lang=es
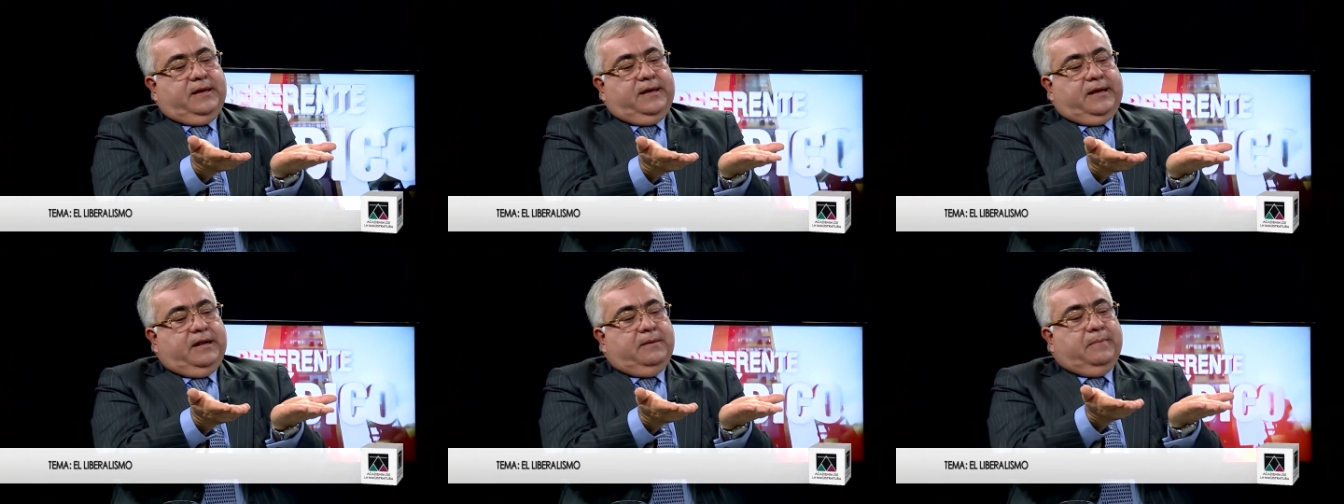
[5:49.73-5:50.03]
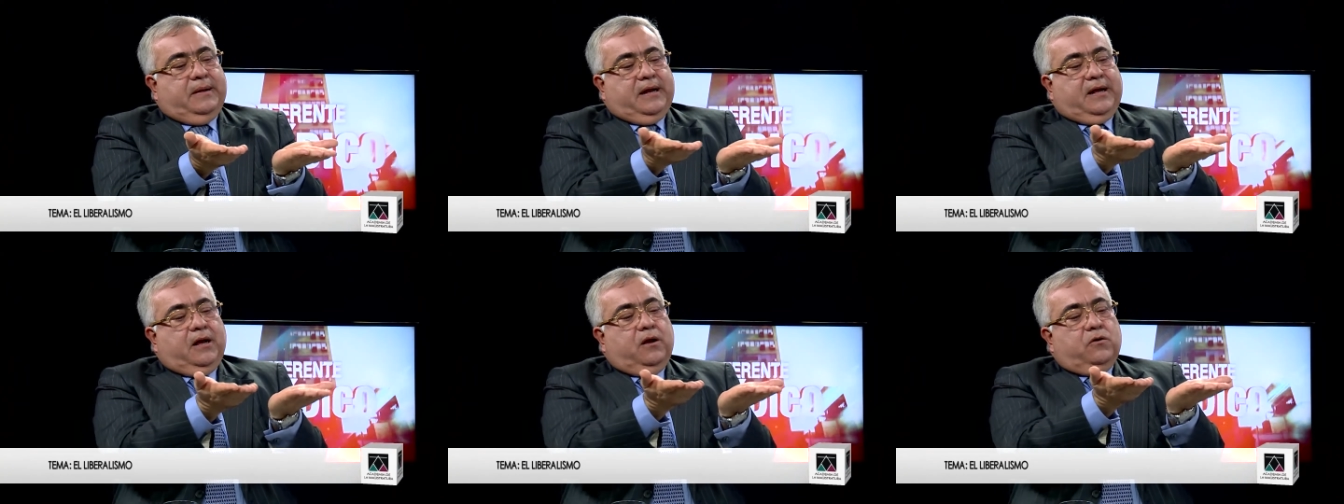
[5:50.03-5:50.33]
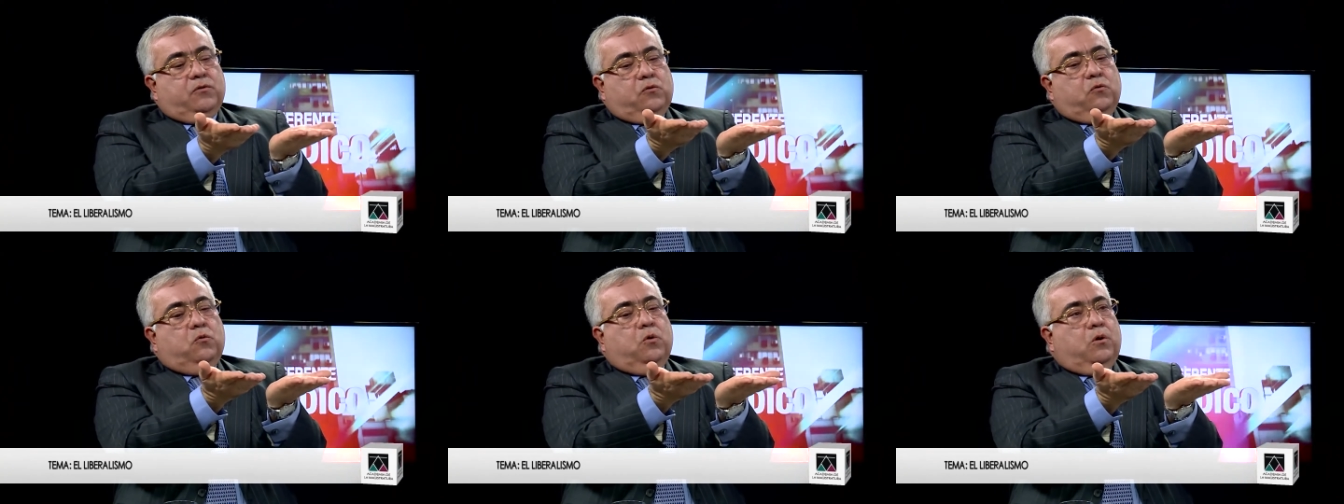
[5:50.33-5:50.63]
que el mercado
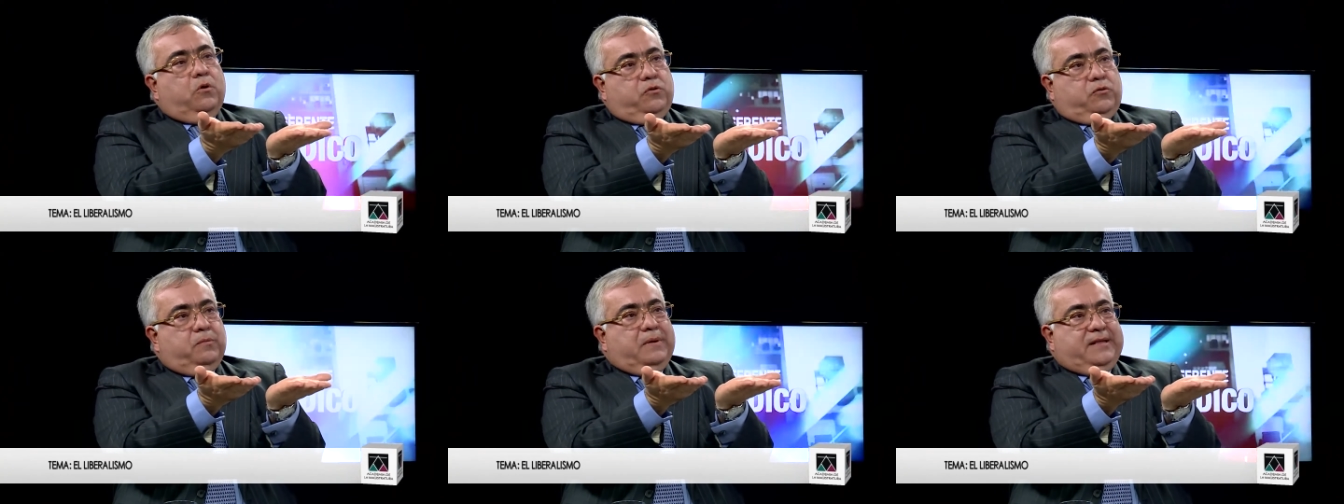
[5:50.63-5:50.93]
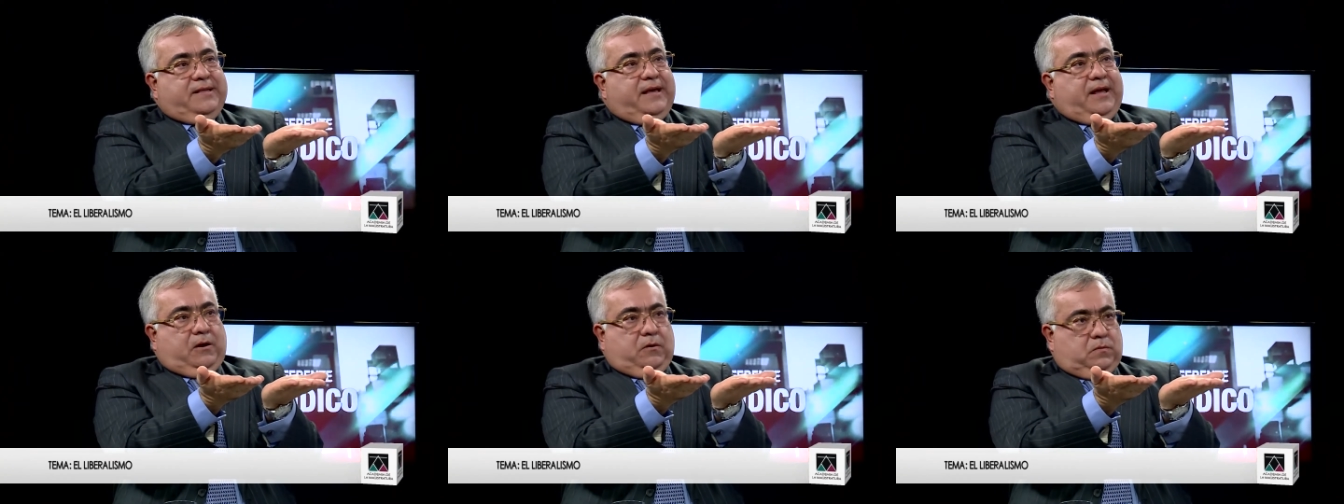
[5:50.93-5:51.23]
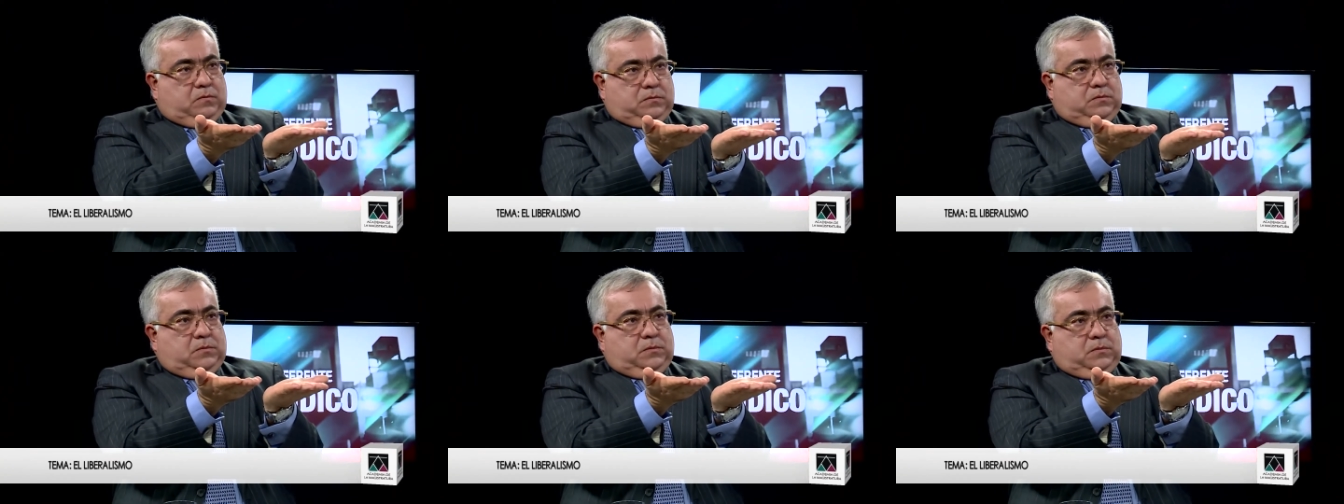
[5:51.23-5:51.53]
es un juego de suma cero,
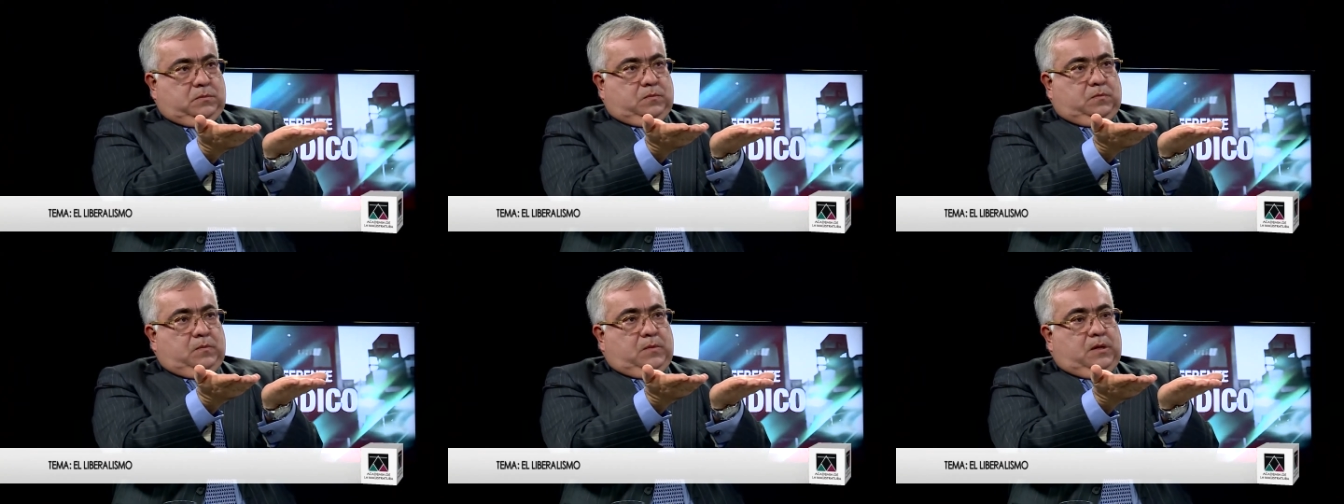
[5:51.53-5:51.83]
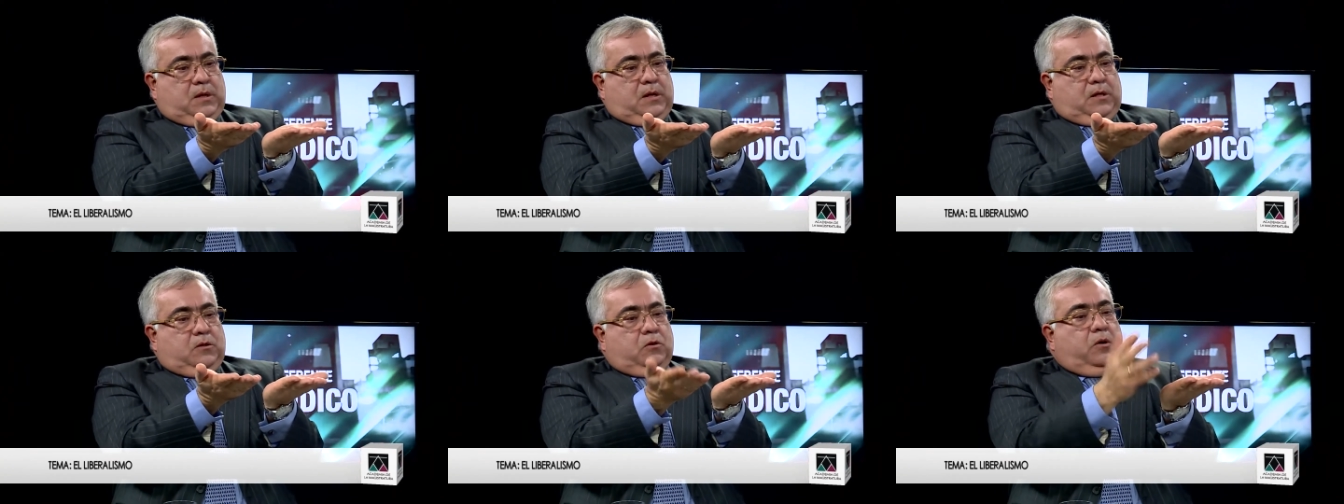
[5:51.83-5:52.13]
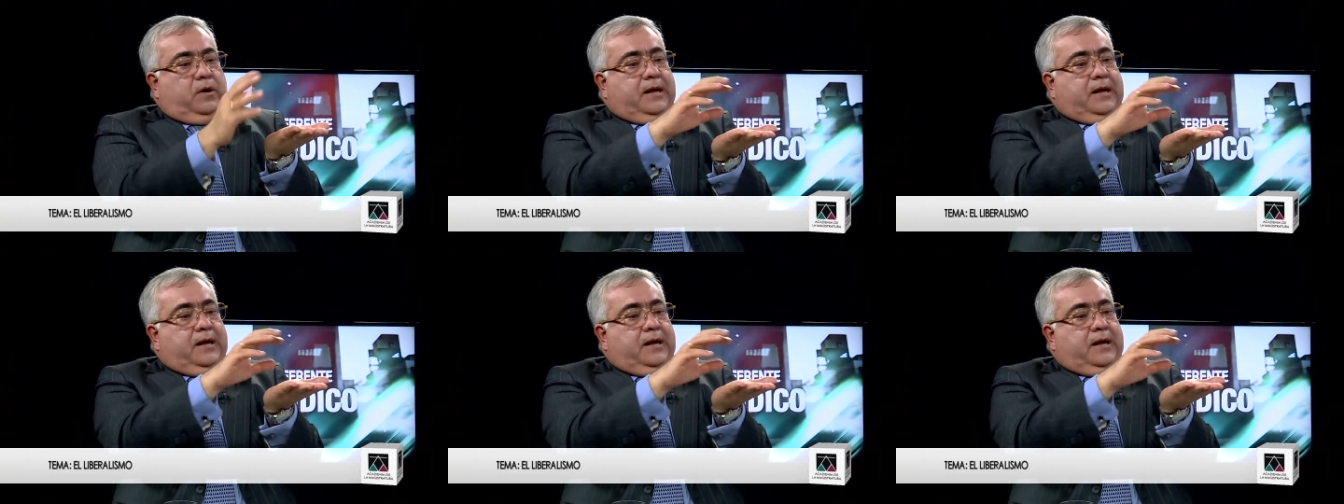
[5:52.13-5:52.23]
mm, ¿no?